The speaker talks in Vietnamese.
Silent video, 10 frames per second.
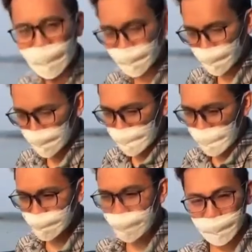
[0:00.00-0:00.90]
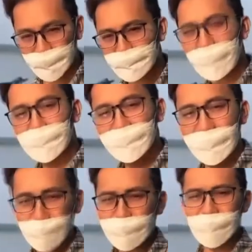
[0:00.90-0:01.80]
San à, Cả cơm sau khi
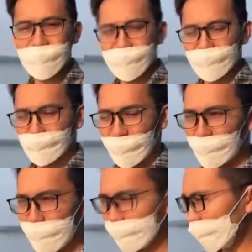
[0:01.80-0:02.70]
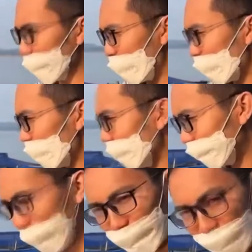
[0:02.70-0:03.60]
đánh bắt về Bà con sẽ
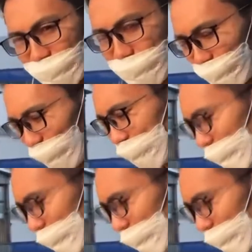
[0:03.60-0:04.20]
tạo ra rất nhiều những cái